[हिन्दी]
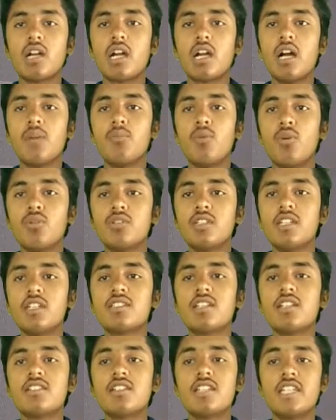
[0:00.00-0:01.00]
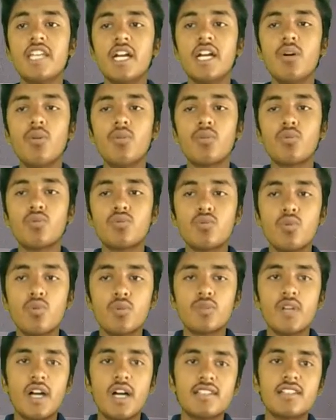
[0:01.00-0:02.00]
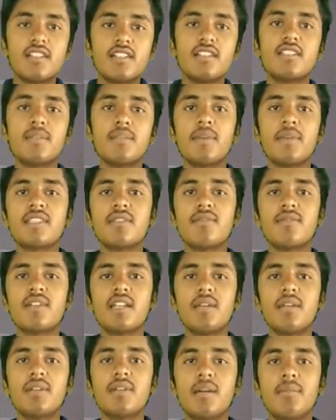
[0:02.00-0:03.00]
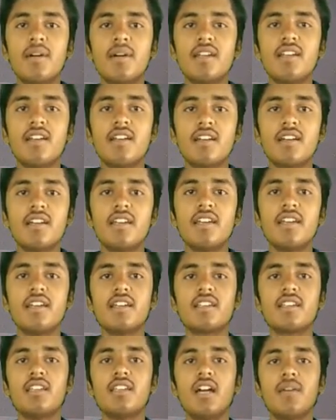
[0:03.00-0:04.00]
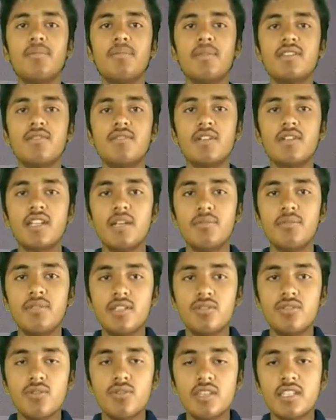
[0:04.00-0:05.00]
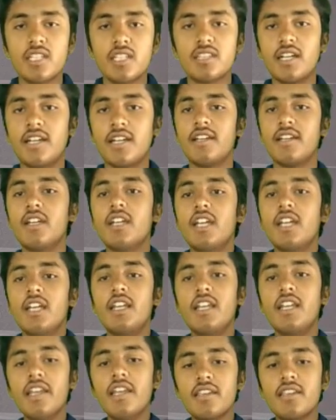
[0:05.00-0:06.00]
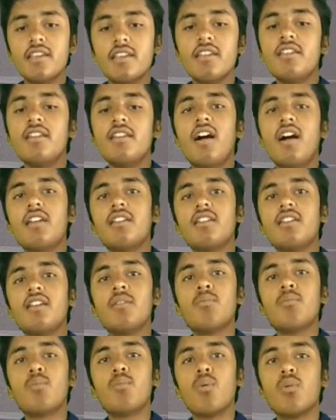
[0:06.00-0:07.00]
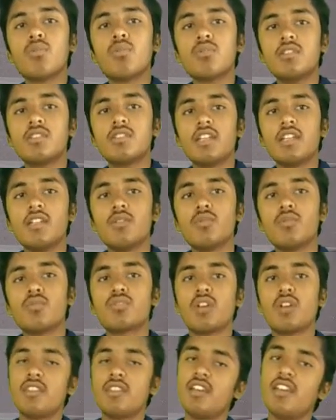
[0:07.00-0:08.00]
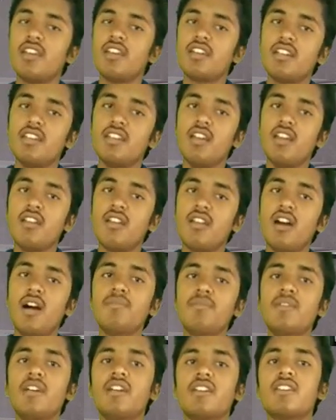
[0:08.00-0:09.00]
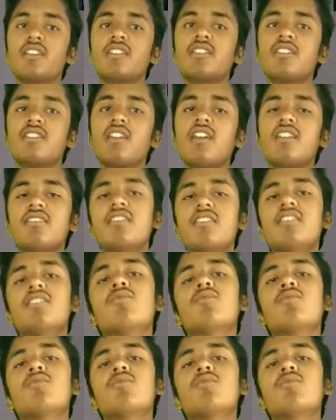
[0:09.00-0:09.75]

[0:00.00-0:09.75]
का बहुत ही अच्छा जरिया है और कुछ लोग तो आजकल इससे पैसे वगैरह भी कमाने लग गए हैं कि यार पैसे वगैरह भी ये जो है देता है लेकिन यार ये बहुत ज्यादा नुकसानदायक है या लाभदायक है क्या इसके